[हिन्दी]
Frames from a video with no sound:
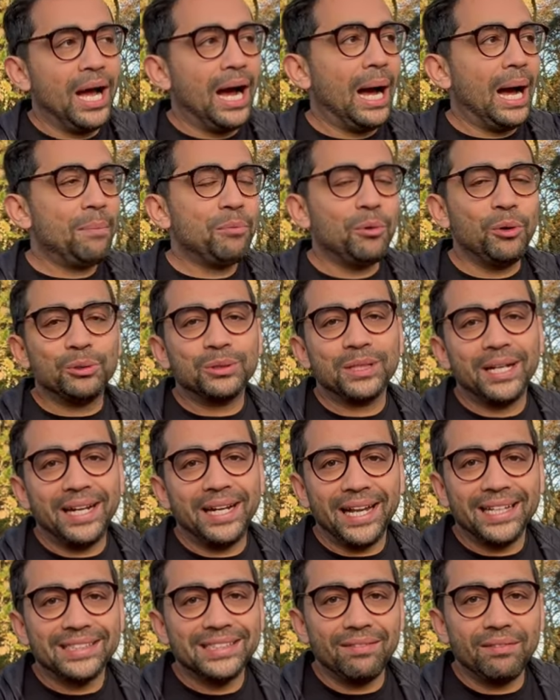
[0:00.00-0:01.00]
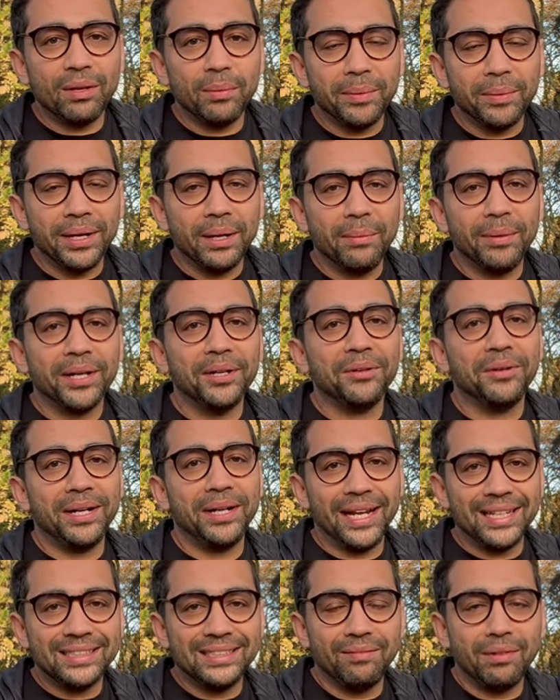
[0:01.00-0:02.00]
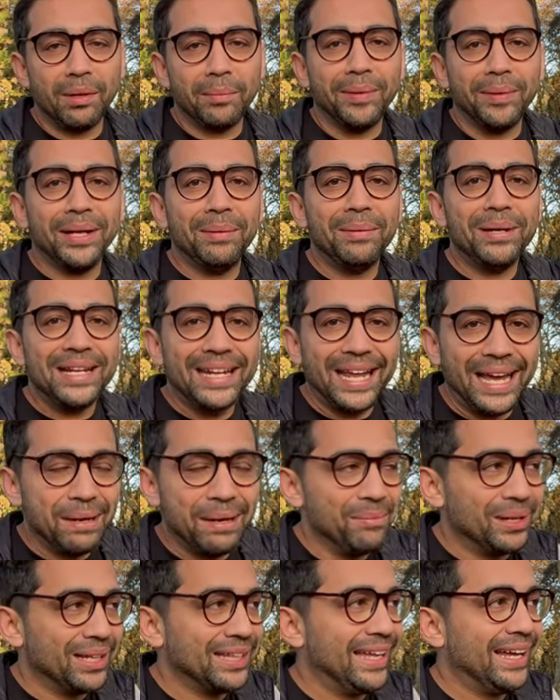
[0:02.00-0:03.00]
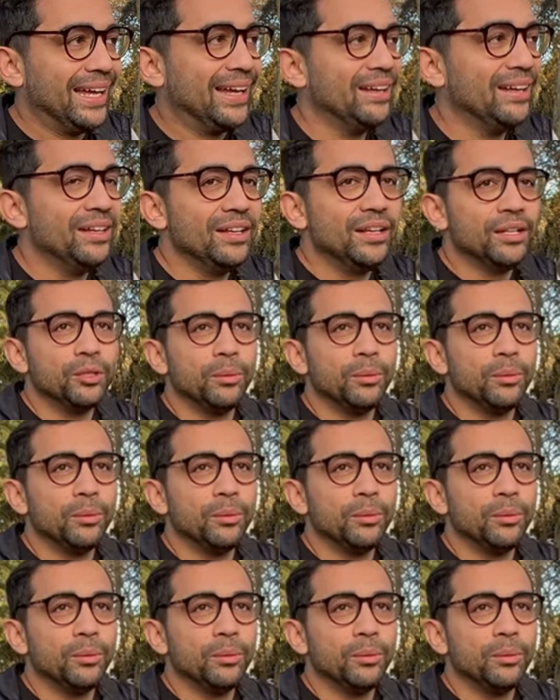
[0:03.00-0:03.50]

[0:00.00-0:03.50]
आपको उसके लिए टेस्ट डेवलप करना पड़ेगा और टेस्ट डेवलप करने में टाइम लगता है